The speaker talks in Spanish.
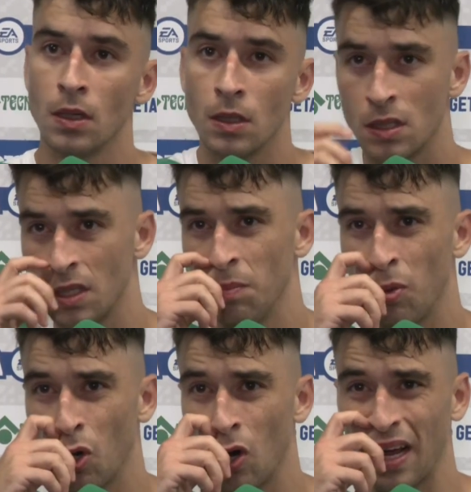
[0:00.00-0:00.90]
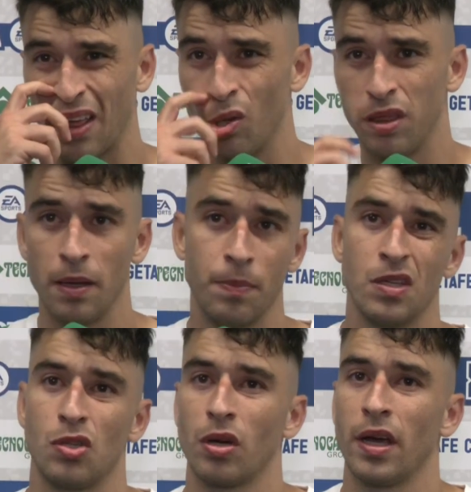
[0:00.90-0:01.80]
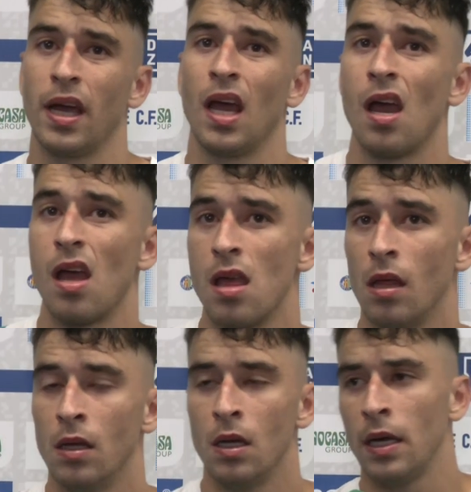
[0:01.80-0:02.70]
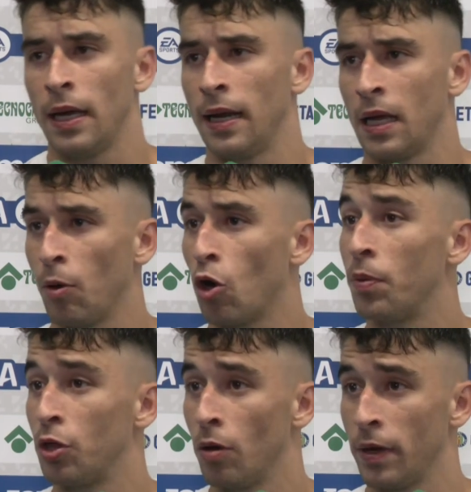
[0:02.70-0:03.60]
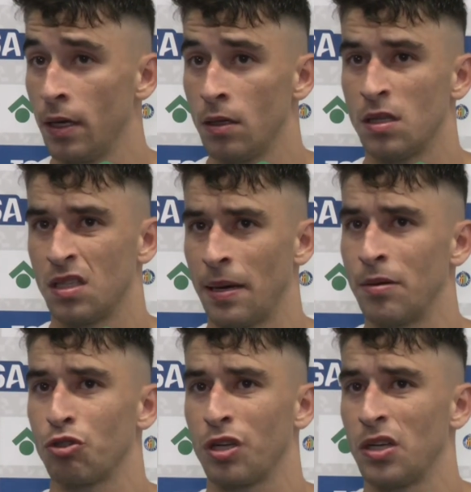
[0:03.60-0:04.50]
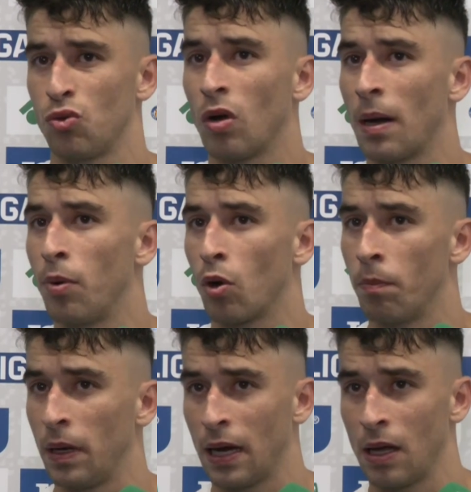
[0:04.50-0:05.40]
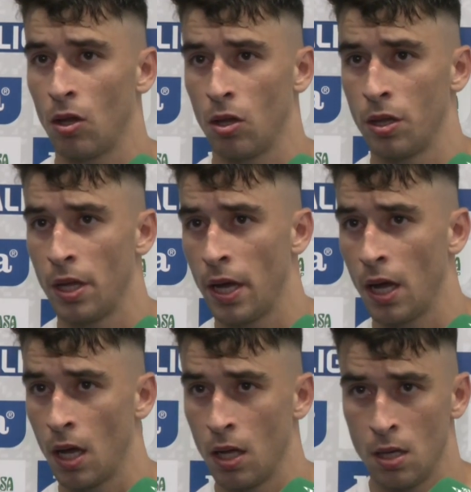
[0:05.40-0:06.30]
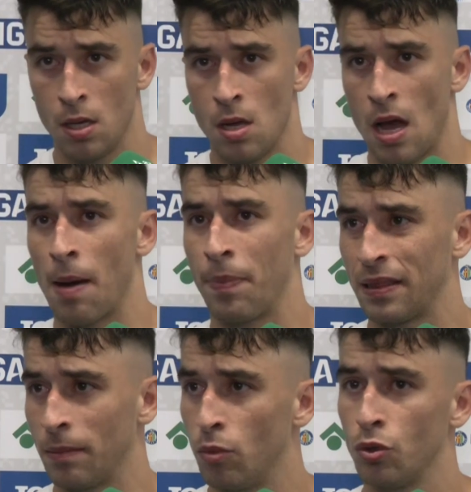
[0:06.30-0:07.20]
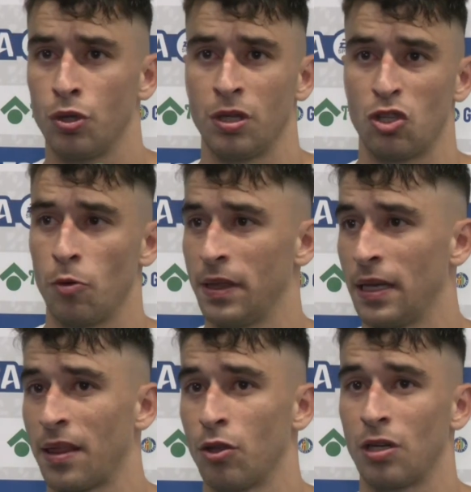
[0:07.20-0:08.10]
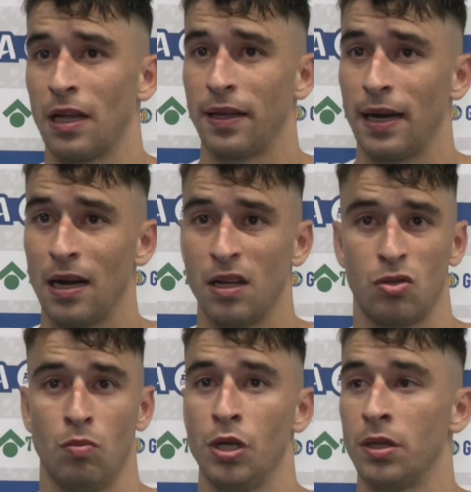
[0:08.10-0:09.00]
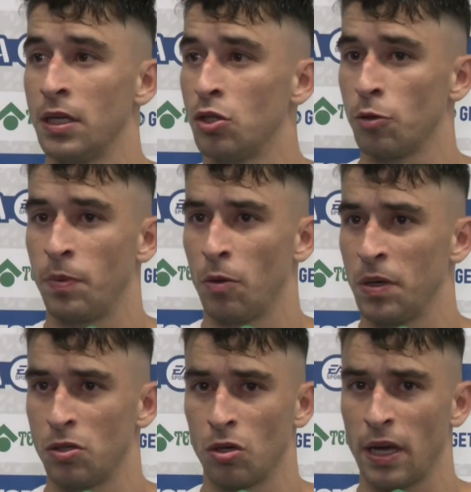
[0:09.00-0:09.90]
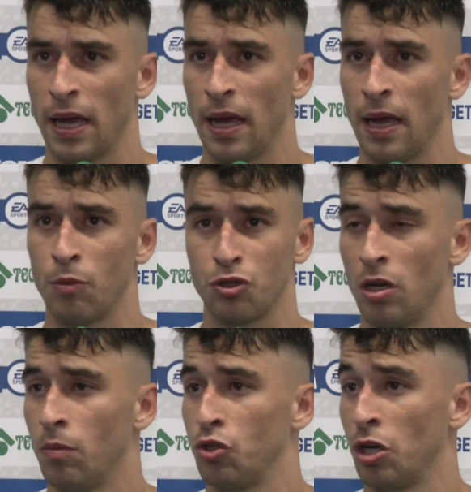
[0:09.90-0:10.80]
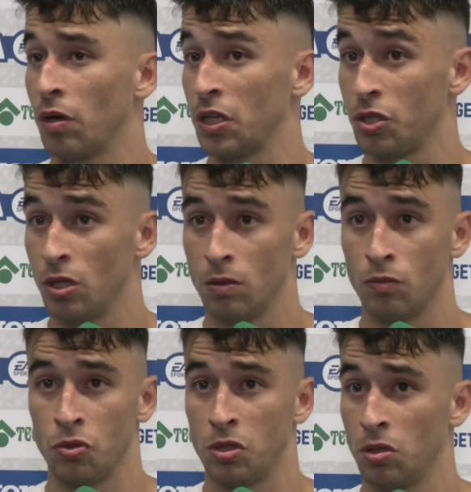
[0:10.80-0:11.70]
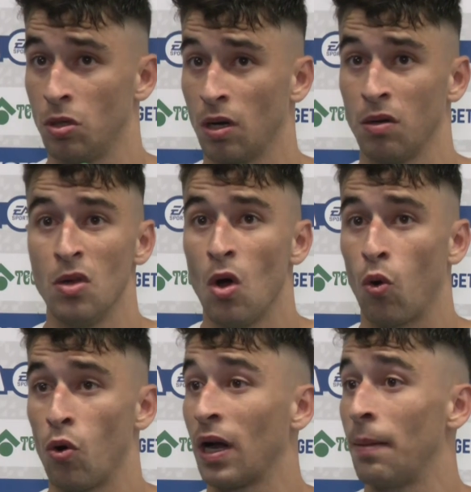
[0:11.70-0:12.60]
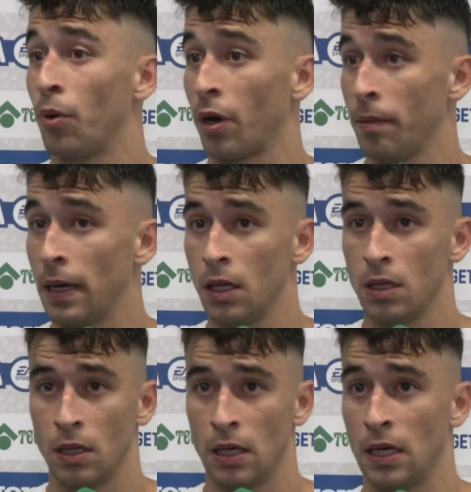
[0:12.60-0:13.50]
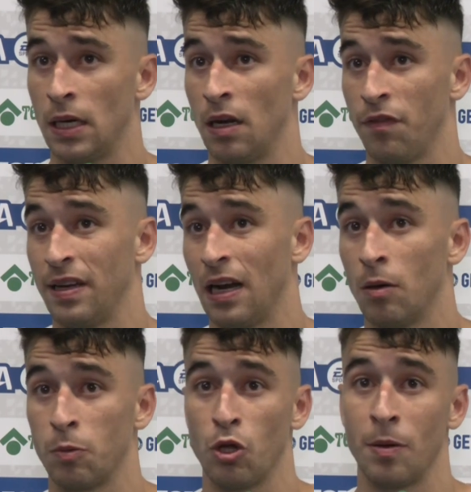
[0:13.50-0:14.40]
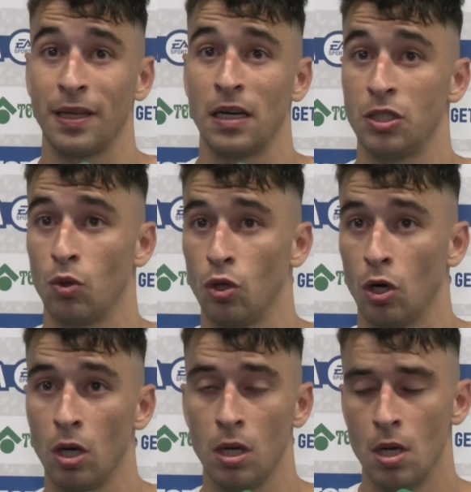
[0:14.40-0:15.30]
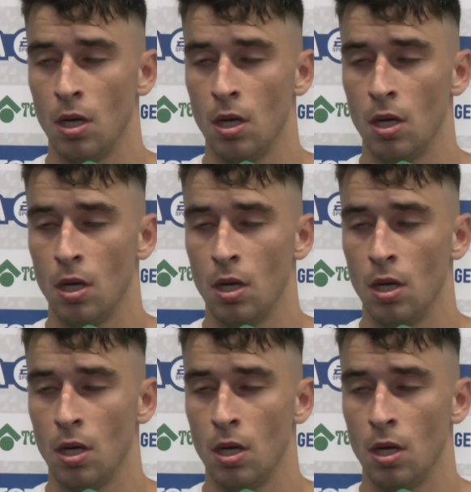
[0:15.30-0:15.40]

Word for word: Sí, un poco agridulce. Pienso que el equipo ha competido bien. Sabemos que es un campo complicado donde apretan mucho, te someten a centros laterales, son muy intensos, pero pienso que hemos tenido mucha ocasión, mucho juego en campo rival. Ah, al final no hemos podido meter el segundo gol,